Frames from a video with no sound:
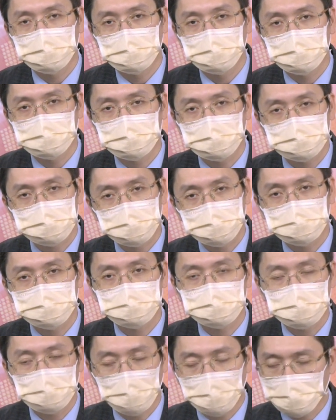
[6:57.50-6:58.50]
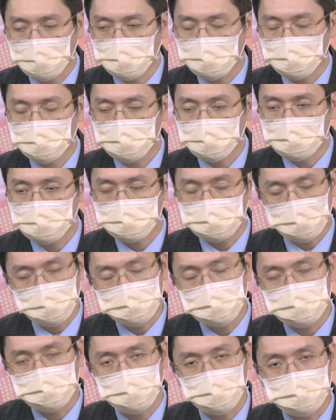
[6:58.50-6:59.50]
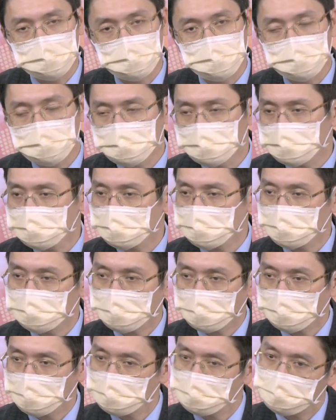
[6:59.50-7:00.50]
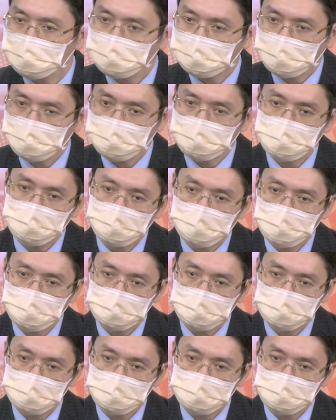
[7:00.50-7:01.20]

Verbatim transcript: 那时候股价三十几块钱，营收大概三千万呃